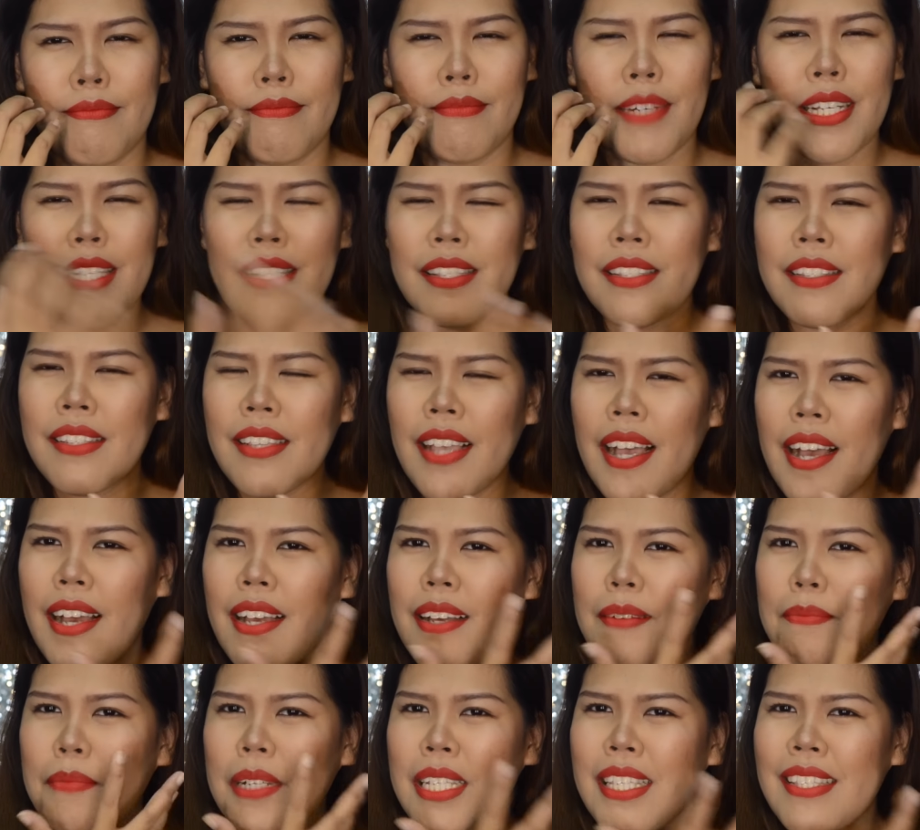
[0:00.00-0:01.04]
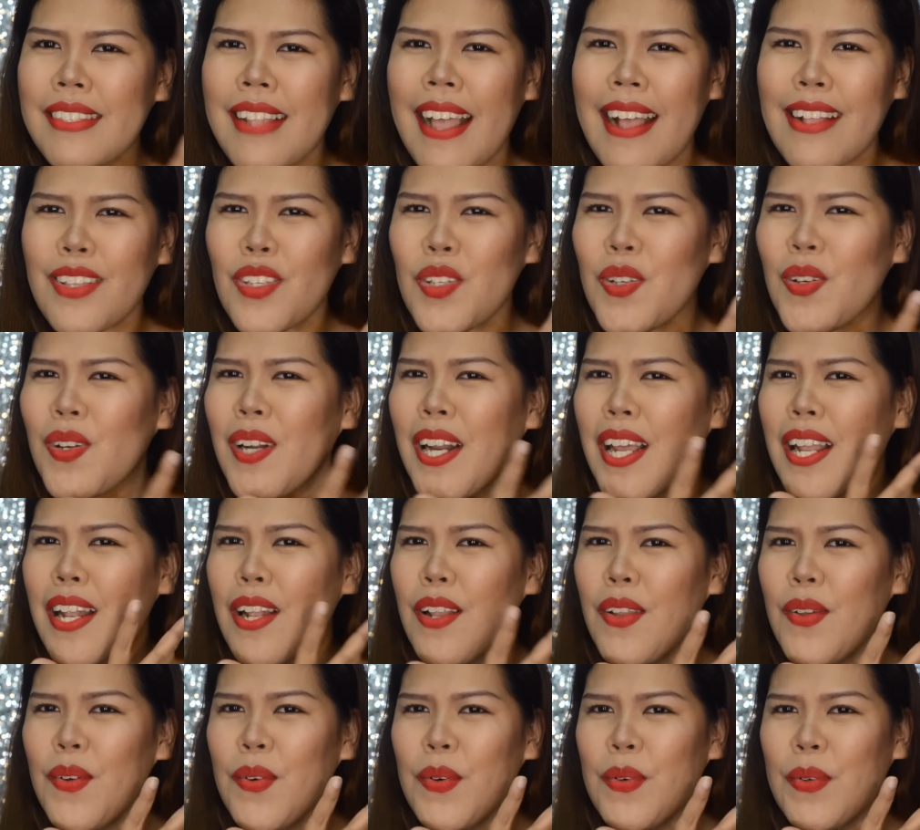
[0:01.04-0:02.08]
mas mas natural
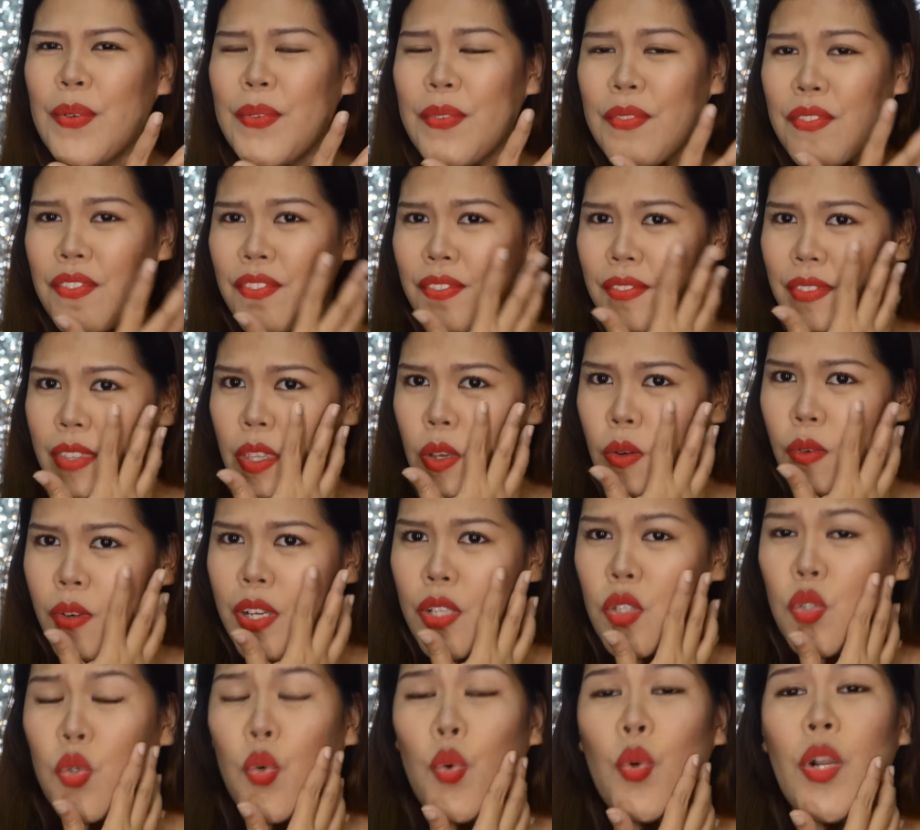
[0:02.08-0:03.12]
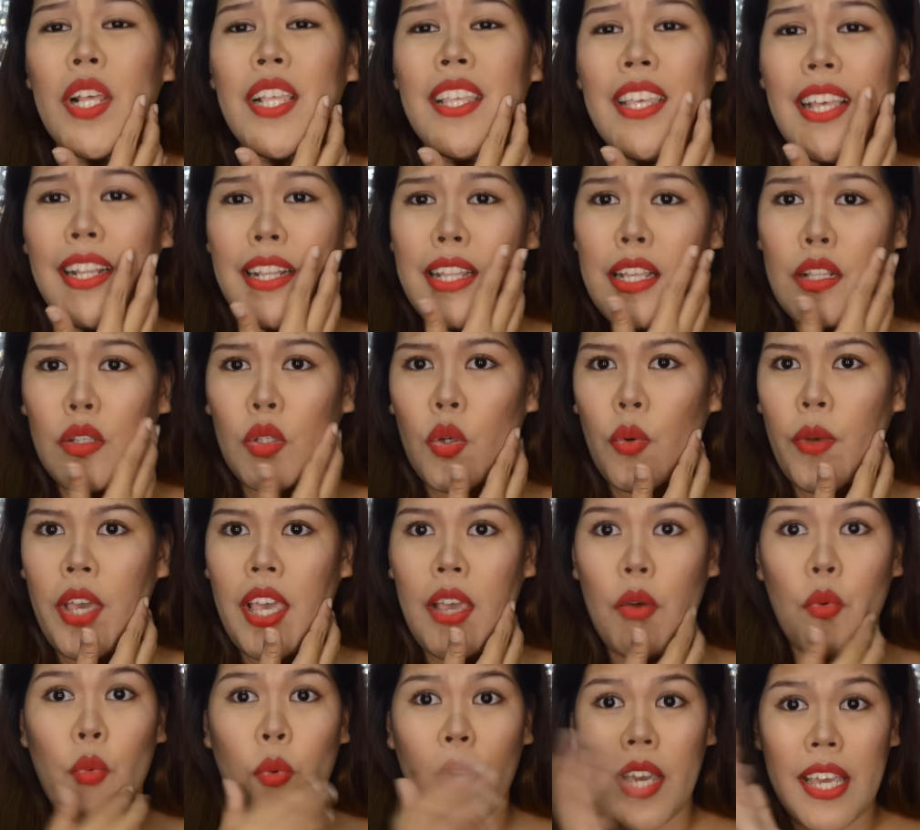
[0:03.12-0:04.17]
yung yung itsura niya dito
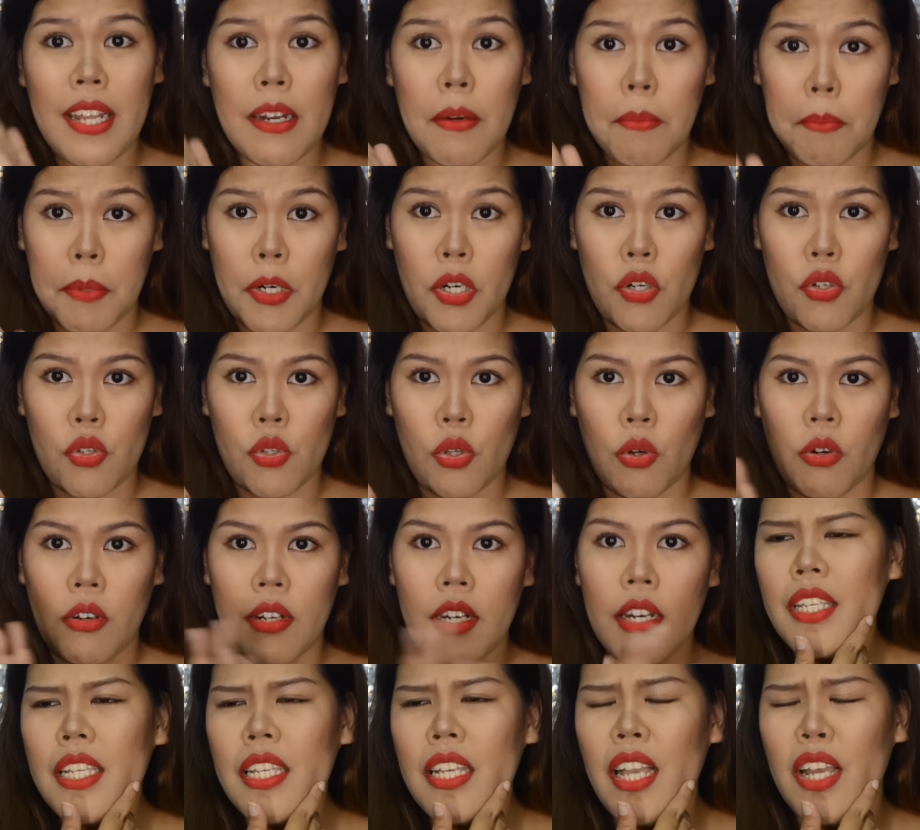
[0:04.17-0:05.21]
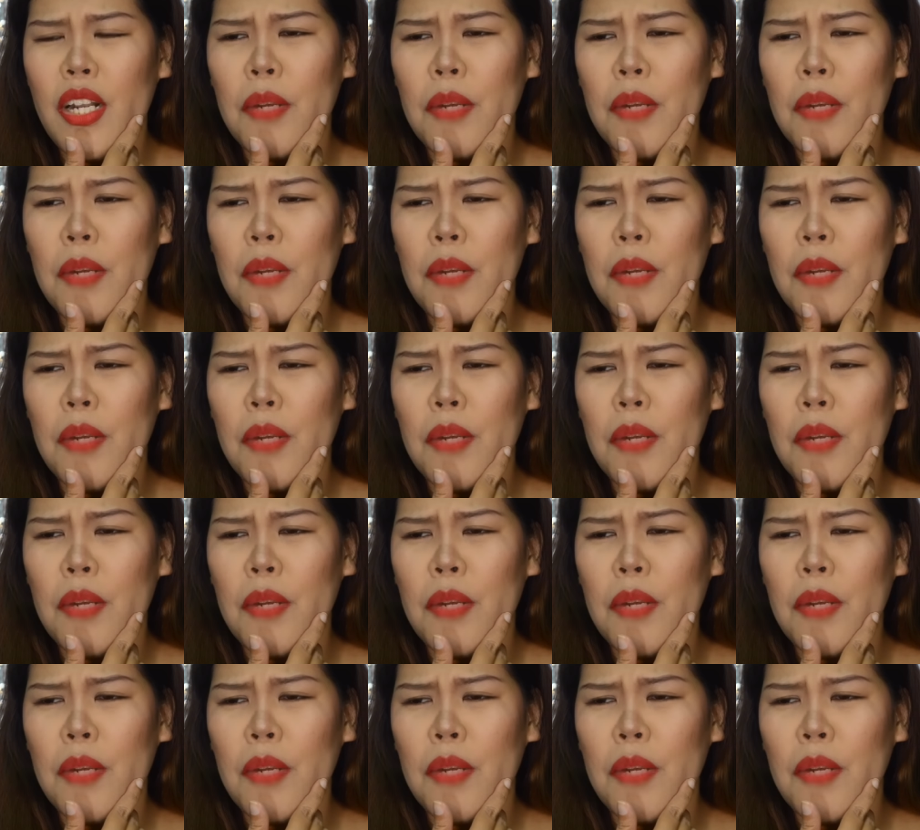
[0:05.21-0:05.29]
eh, in person.